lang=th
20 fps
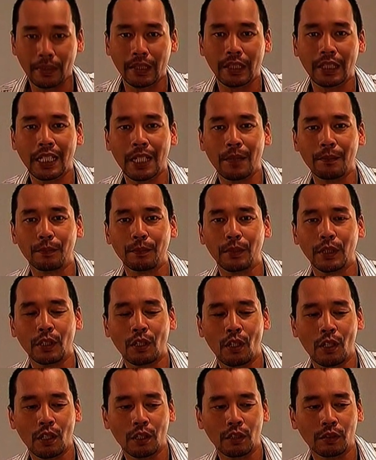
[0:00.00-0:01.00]
เลยนะครับพี่
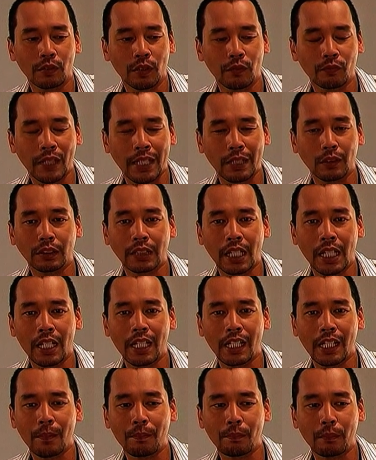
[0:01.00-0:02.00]
น้องแฟนๆทุกท่าน
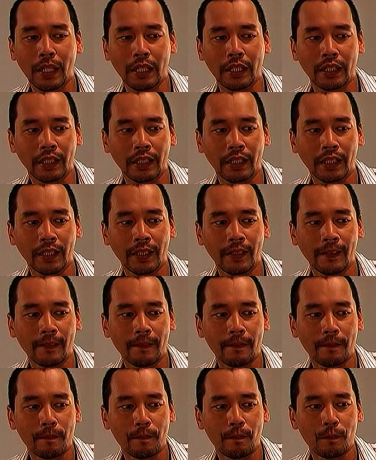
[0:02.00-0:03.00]
แล้วครับไป
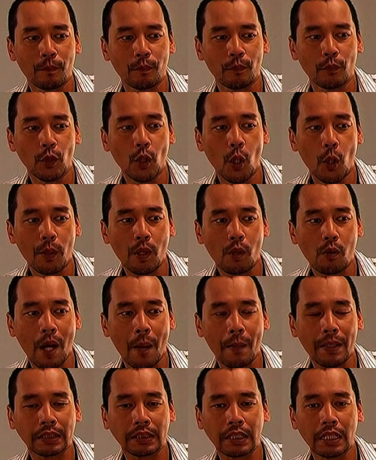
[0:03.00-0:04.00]
ดูเพื่อความ
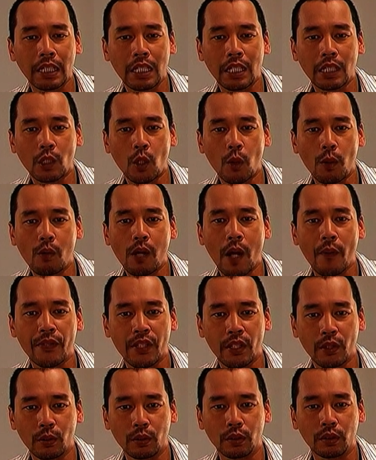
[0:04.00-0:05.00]
บันเทิง ดูเพื่อความส
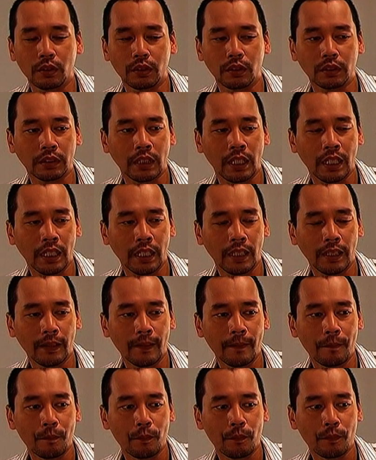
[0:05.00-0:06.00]
นุกนะฮะ
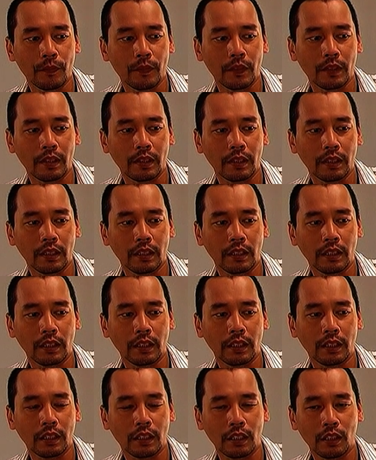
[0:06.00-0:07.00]

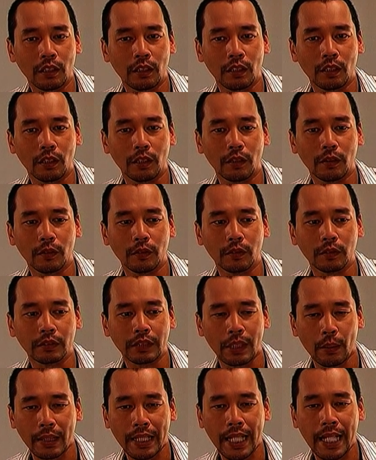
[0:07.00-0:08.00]
ก็
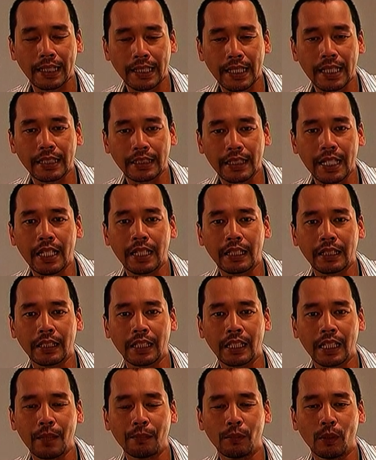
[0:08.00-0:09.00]
เทวดาท่าเท่ง
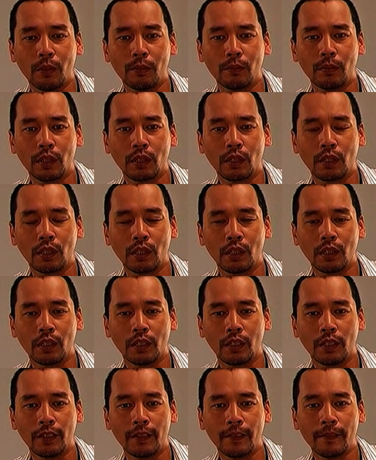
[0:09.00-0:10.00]
นะครับผมแล้วก็
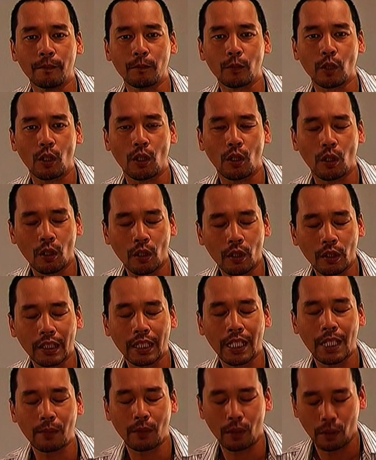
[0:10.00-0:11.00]
ขอนะ
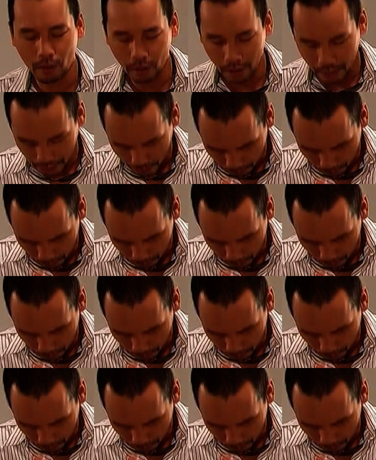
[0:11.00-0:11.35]
ครับ ขอนะ